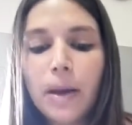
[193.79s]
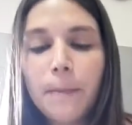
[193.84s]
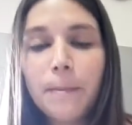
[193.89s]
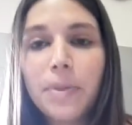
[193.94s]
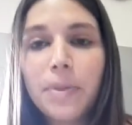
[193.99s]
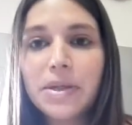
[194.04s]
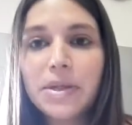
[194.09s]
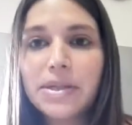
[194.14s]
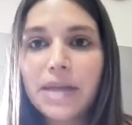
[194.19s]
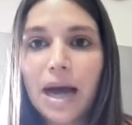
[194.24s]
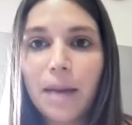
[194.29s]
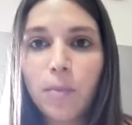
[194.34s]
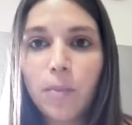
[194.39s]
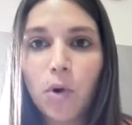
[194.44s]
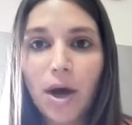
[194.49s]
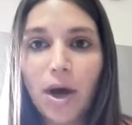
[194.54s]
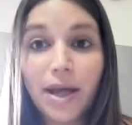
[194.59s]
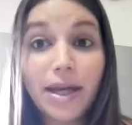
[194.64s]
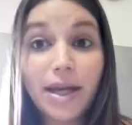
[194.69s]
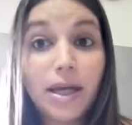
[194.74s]
passiamo
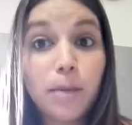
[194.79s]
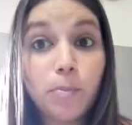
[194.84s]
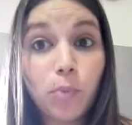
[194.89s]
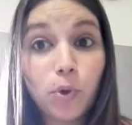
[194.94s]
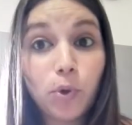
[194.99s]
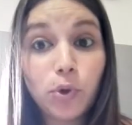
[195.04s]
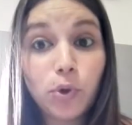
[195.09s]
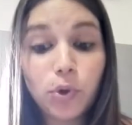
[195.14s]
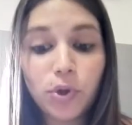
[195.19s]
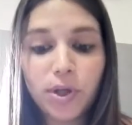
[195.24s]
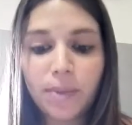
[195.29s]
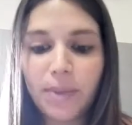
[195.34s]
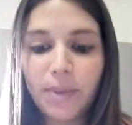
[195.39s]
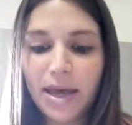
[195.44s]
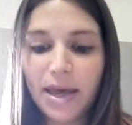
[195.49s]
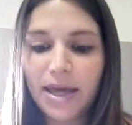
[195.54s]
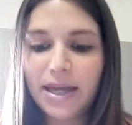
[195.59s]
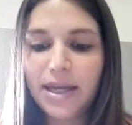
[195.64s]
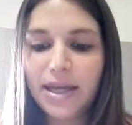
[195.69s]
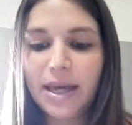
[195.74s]
a Il mondo di
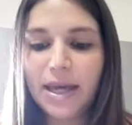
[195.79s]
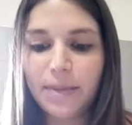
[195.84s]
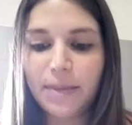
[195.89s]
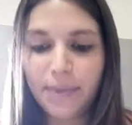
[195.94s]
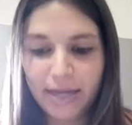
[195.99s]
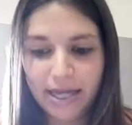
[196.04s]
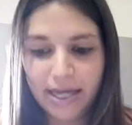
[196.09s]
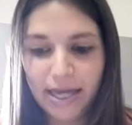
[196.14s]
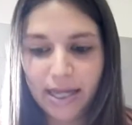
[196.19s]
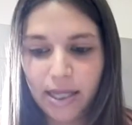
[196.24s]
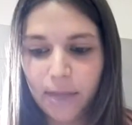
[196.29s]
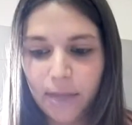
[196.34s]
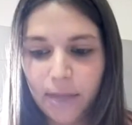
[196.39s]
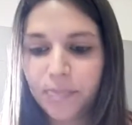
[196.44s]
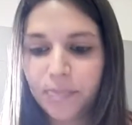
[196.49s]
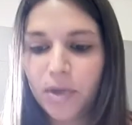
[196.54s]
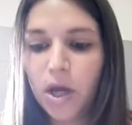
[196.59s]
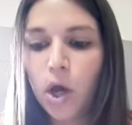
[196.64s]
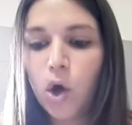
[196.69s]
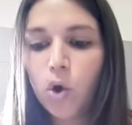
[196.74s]
Mary che mi
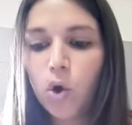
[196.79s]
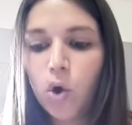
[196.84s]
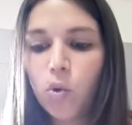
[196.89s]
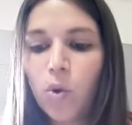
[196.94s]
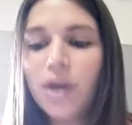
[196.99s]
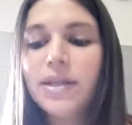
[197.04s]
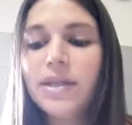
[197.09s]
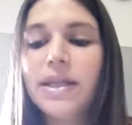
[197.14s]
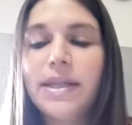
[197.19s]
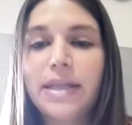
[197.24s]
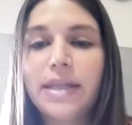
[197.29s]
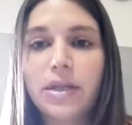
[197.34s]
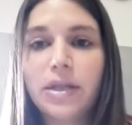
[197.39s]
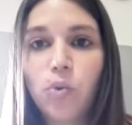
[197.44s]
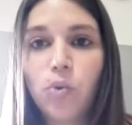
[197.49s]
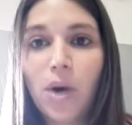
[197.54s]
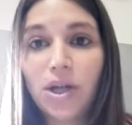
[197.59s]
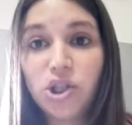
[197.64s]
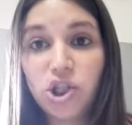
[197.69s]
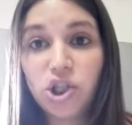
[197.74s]
chiede quanti
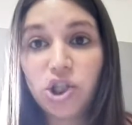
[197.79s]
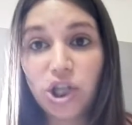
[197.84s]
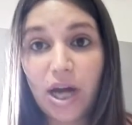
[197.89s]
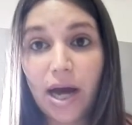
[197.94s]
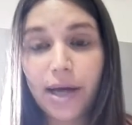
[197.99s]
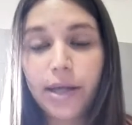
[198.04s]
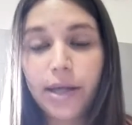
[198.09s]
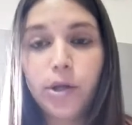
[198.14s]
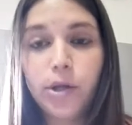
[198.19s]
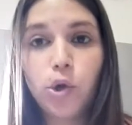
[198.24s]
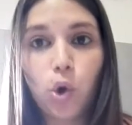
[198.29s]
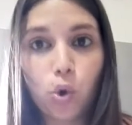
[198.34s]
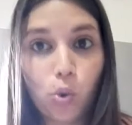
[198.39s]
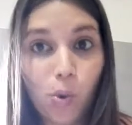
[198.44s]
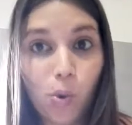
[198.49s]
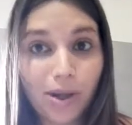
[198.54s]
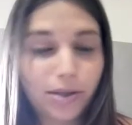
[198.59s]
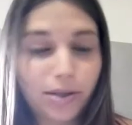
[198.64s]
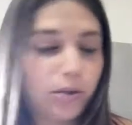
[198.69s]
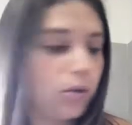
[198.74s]
tatuaggi hai? ne ho
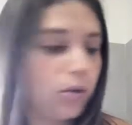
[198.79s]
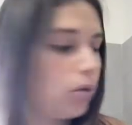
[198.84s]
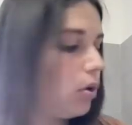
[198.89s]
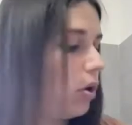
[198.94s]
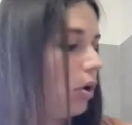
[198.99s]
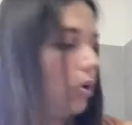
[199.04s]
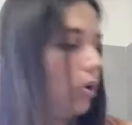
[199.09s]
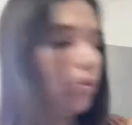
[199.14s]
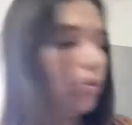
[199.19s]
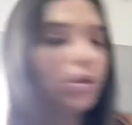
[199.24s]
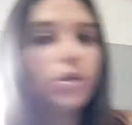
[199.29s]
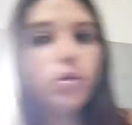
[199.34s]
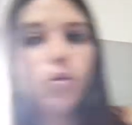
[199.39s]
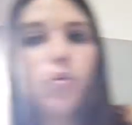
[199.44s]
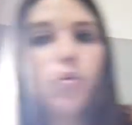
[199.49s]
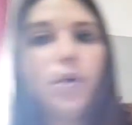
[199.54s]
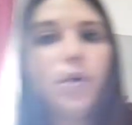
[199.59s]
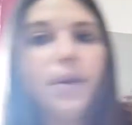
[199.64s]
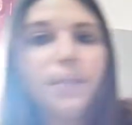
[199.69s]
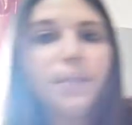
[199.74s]
quattro. ho
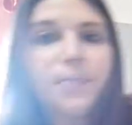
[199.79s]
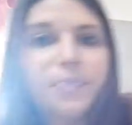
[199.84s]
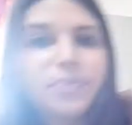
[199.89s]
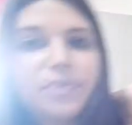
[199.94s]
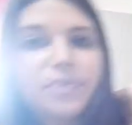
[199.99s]
questo qui